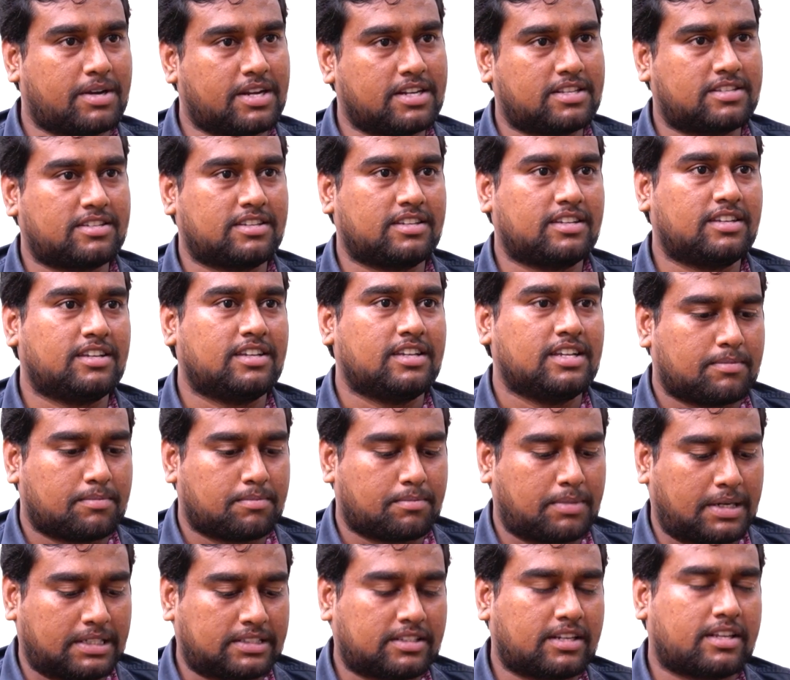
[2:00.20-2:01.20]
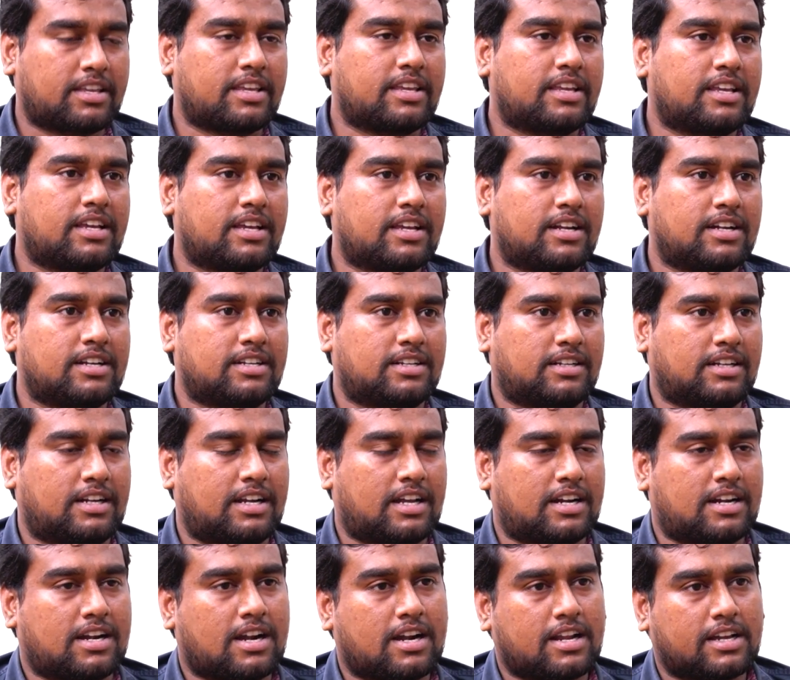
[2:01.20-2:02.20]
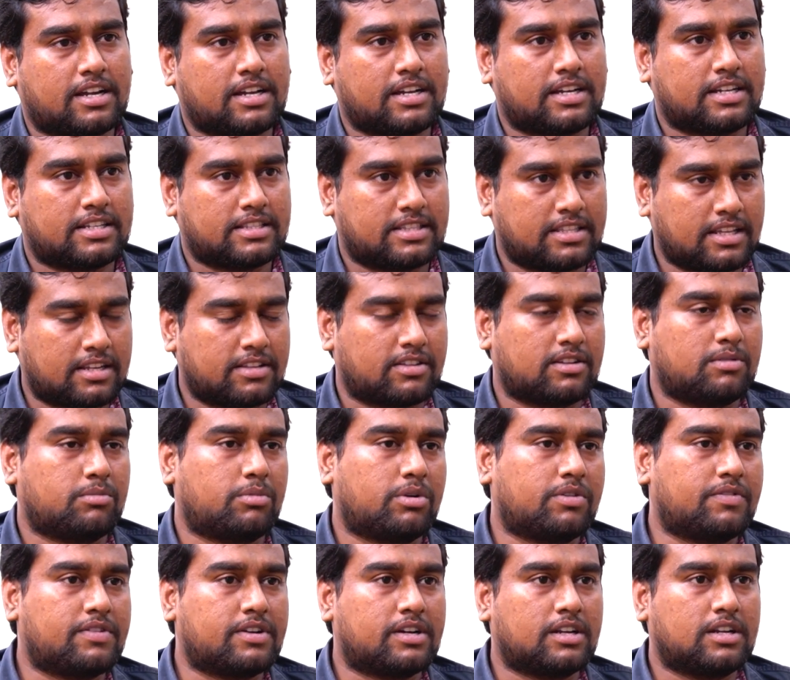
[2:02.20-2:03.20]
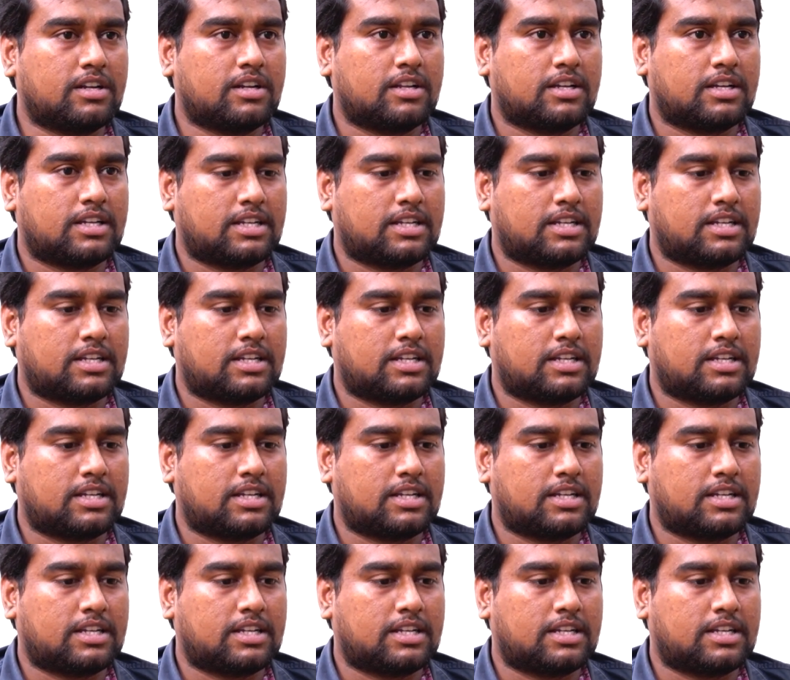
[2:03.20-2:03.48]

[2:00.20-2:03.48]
மகிழ்ச்சி பார்த்துருக்கீங்க கர்நாடக தேர்தல் முடிவுகள்